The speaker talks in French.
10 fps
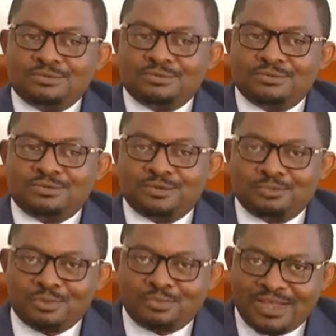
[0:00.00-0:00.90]
je ne
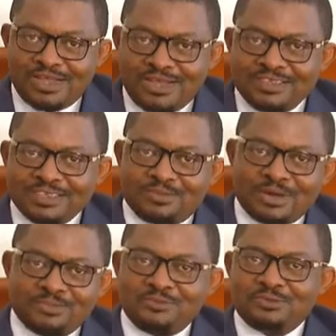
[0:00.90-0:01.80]
peux pas, n'est-ce
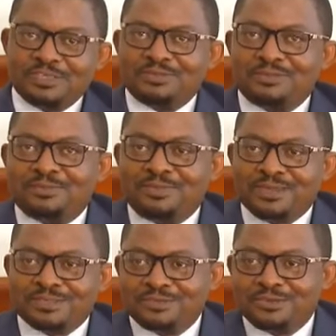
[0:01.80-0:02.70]
pas, bien vous expliquer
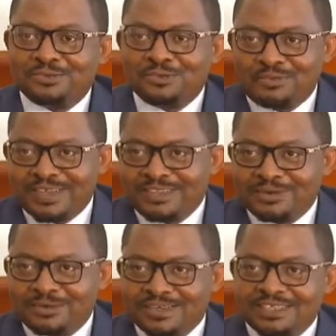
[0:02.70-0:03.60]
parce que je ne suis pas
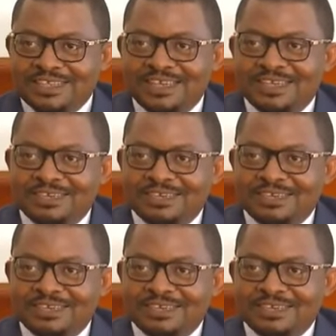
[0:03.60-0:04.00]
terroriste.